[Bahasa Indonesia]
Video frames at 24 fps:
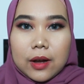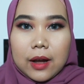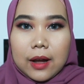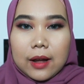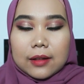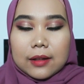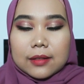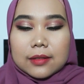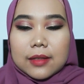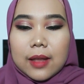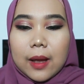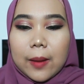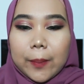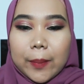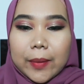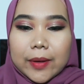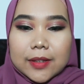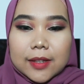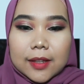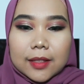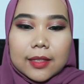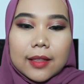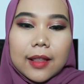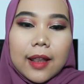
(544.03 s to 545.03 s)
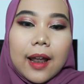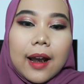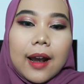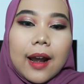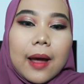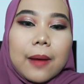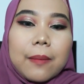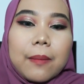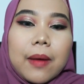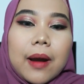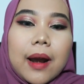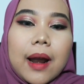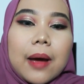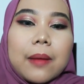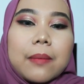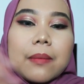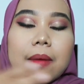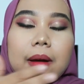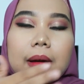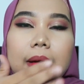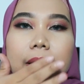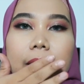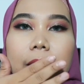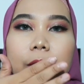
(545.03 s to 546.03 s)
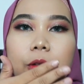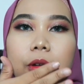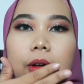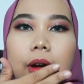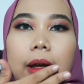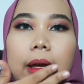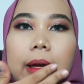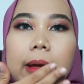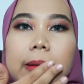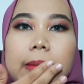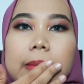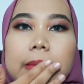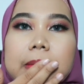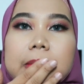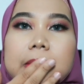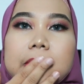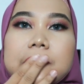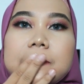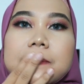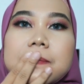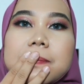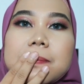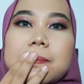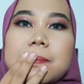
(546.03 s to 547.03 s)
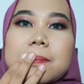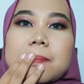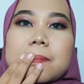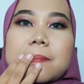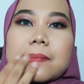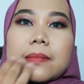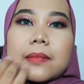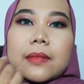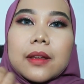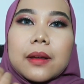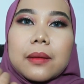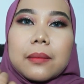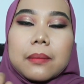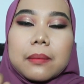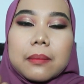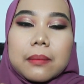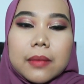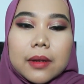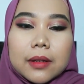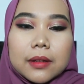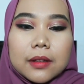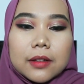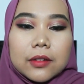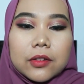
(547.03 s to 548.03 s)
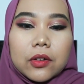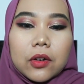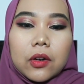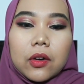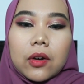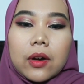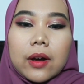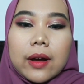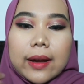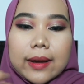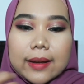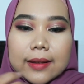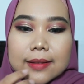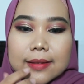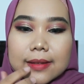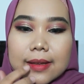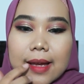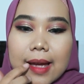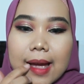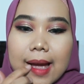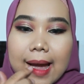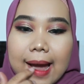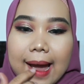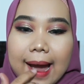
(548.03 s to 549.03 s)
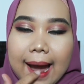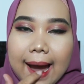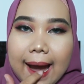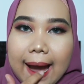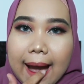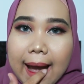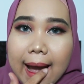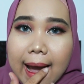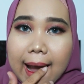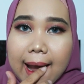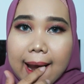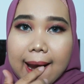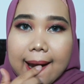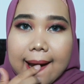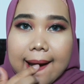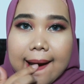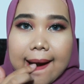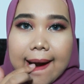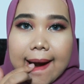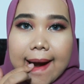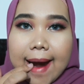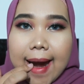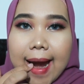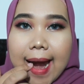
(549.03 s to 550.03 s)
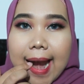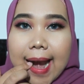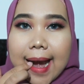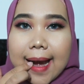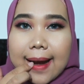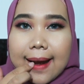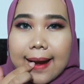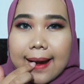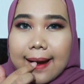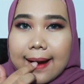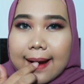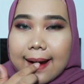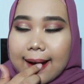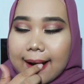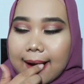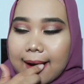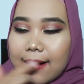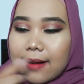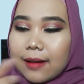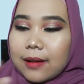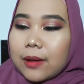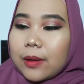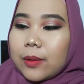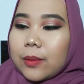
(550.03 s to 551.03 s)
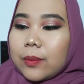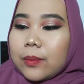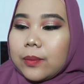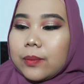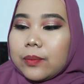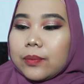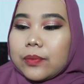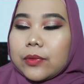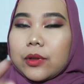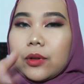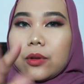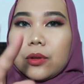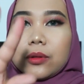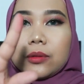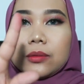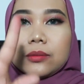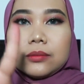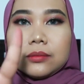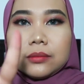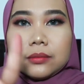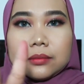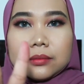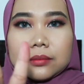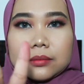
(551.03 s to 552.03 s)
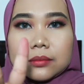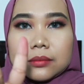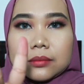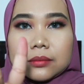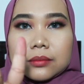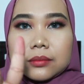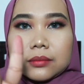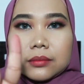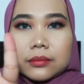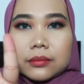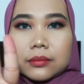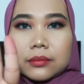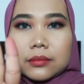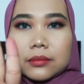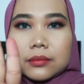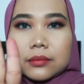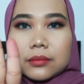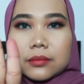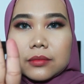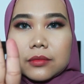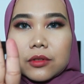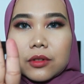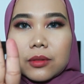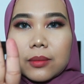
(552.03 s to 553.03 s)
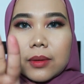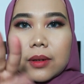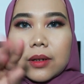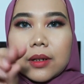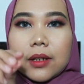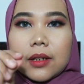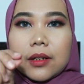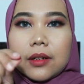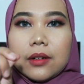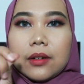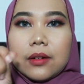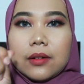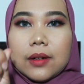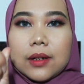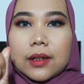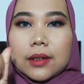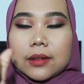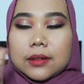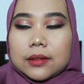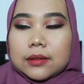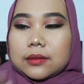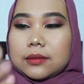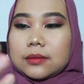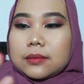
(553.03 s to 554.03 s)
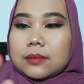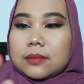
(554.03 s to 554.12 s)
gitu kan tapi setelah lama-lama dia tuh kayak matte gitu loh guys ini kayak diginiin dah tuh cuma dikit doang